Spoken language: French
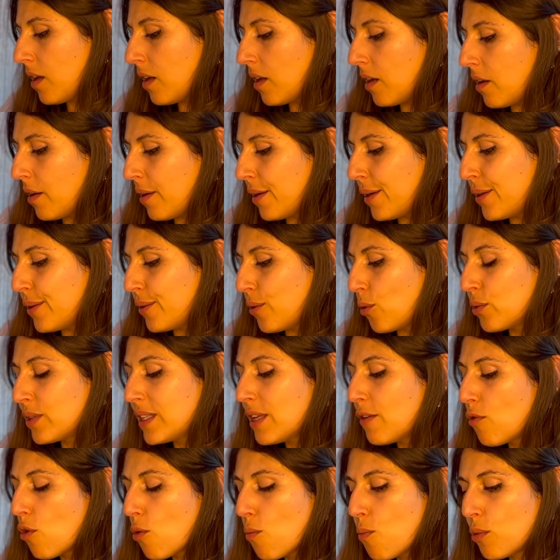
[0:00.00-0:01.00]
euh, au
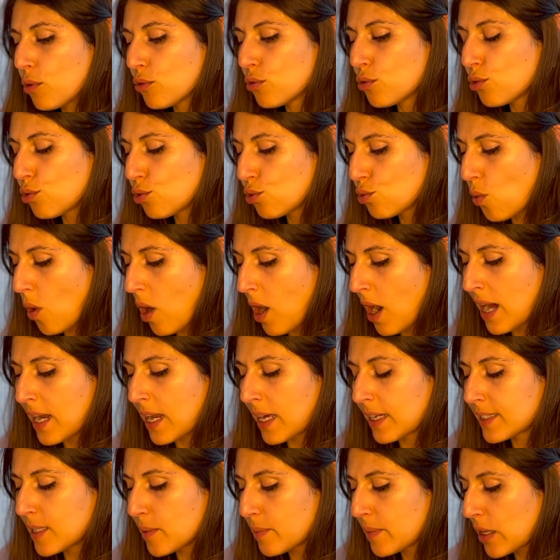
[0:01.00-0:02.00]
développement de soi, à
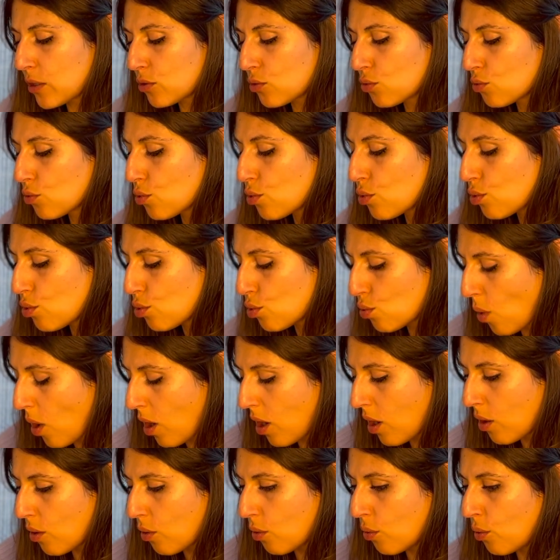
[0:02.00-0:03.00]
l'acceptation de
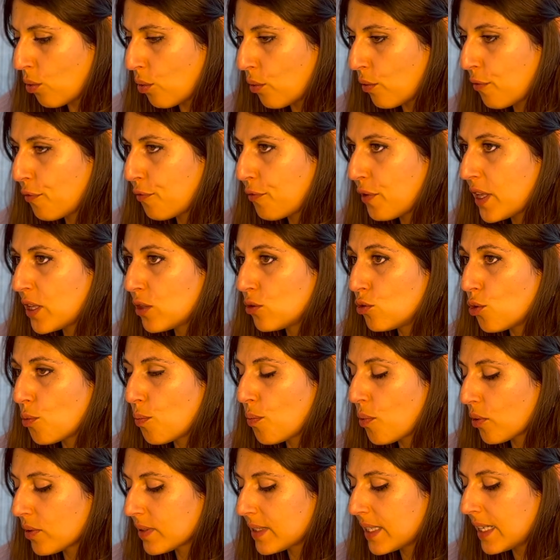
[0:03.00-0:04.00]
soi, au fait de
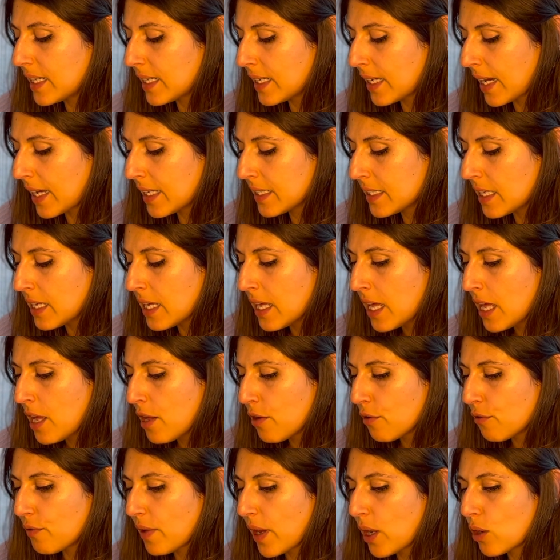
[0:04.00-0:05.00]
planter les graines
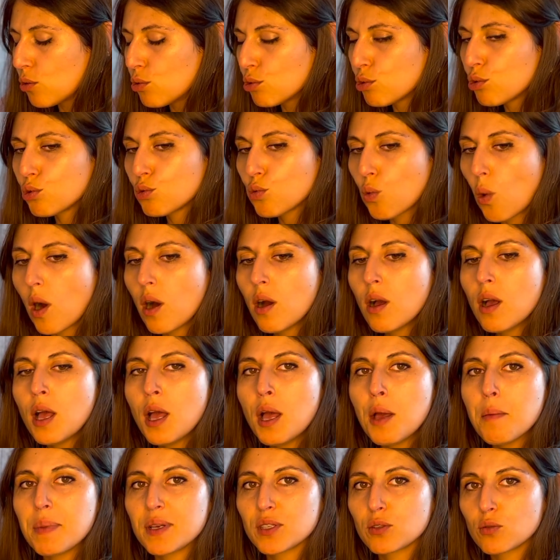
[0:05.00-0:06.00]
vers le soi.
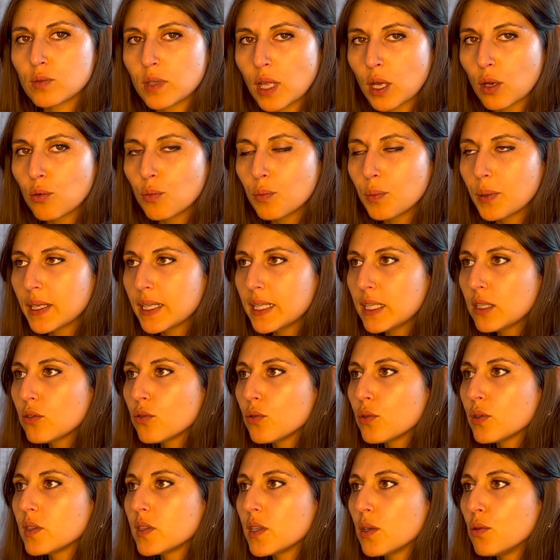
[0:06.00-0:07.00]
Parce qu'on a compris
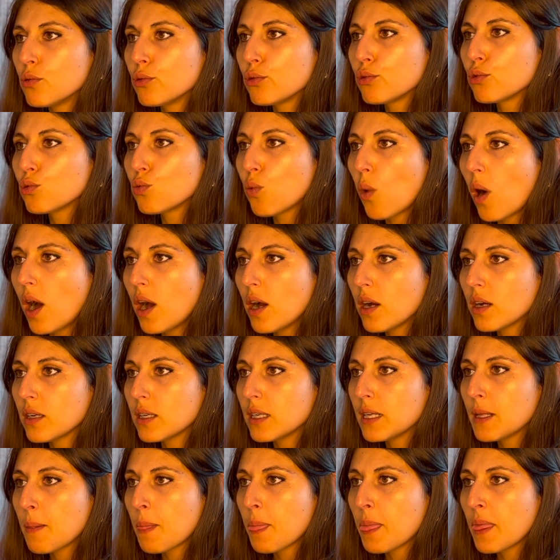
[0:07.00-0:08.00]
que c'est le soi,
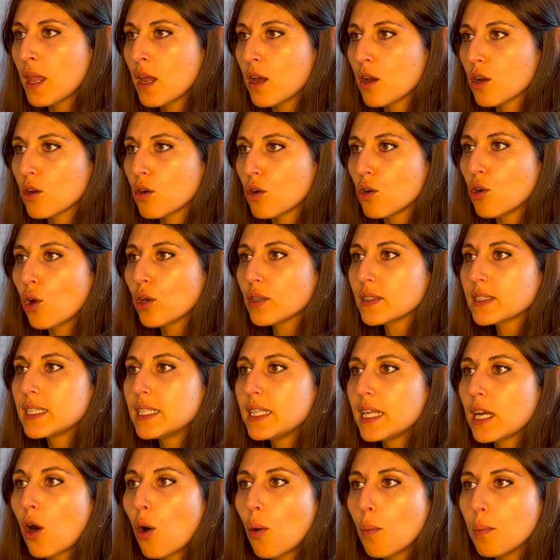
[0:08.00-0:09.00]

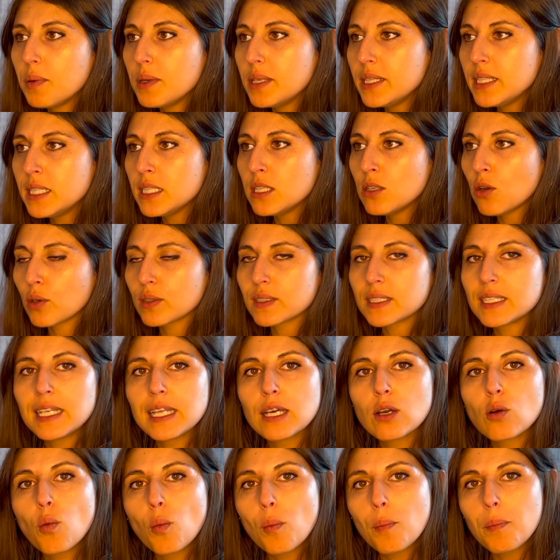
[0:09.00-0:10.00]
lorsqu'il est rempli, lorsqu'il
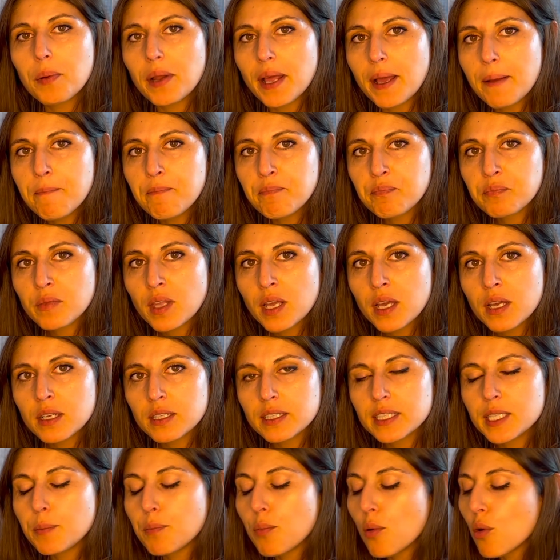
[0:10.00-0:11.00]
est complet,
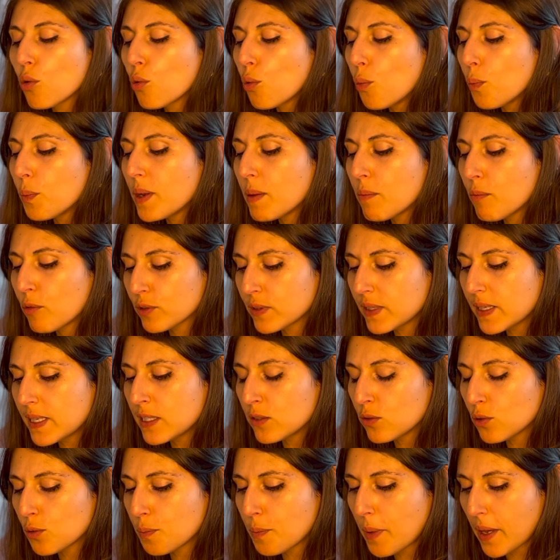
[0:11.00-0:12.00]
qui peut complémenter
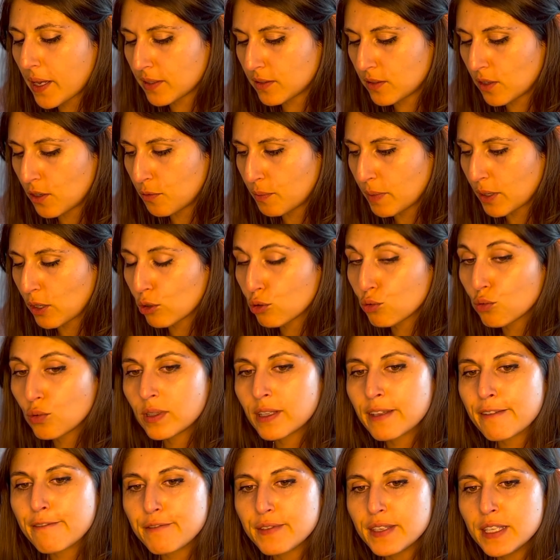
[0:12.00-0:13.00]
les autres personnes. Mais quand on
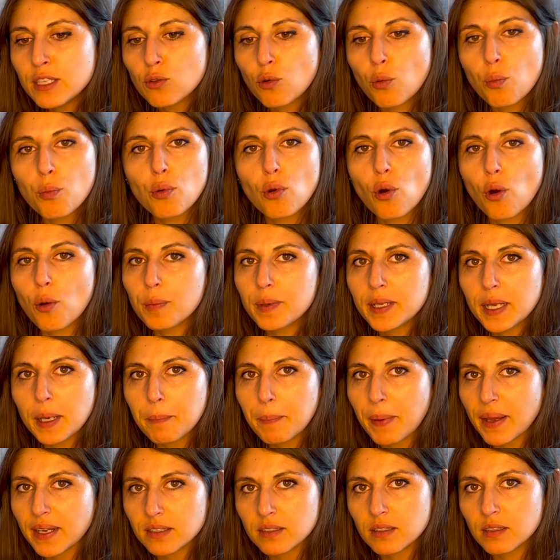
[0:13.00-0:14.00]
est vide, on peut remplir
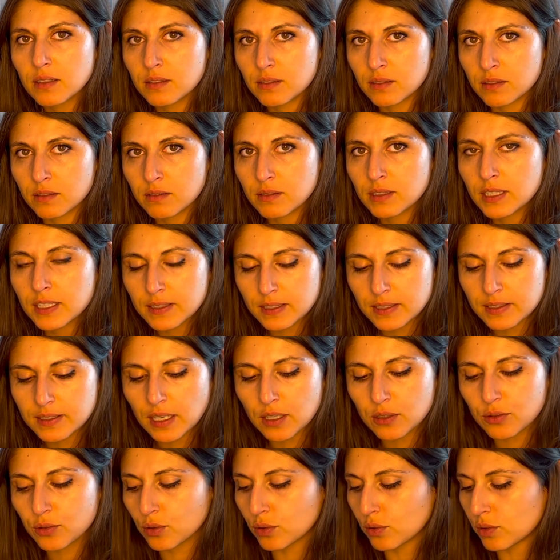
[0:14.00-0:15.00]
personne. Et c'est ça
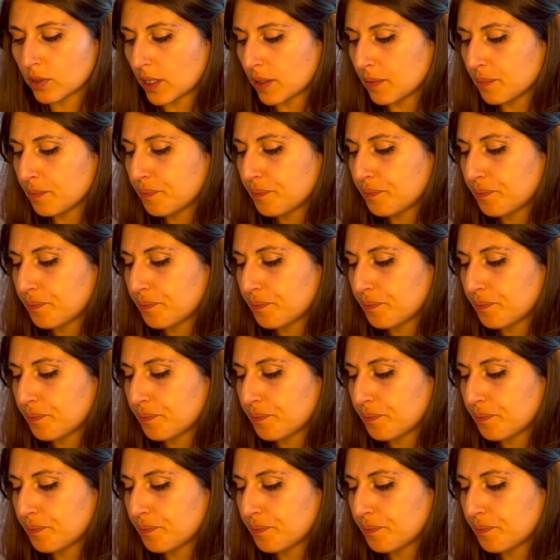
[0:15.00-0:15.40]
le truc. Hein.